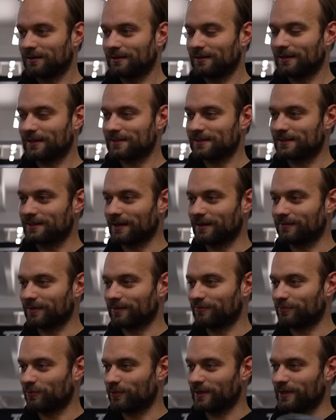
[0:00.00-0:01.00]
lasse ich die einfach
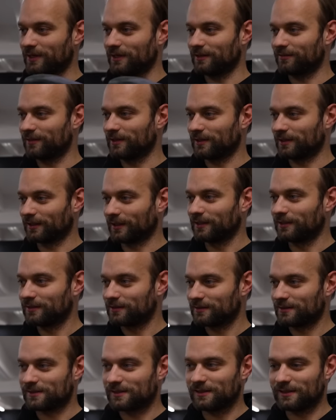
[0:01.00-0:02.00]
vorher in den Gewinden drin,
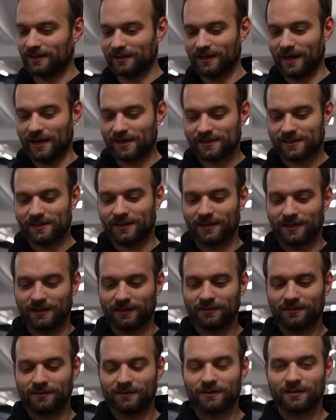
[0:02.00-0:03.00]
ziehe dann die Achse gegen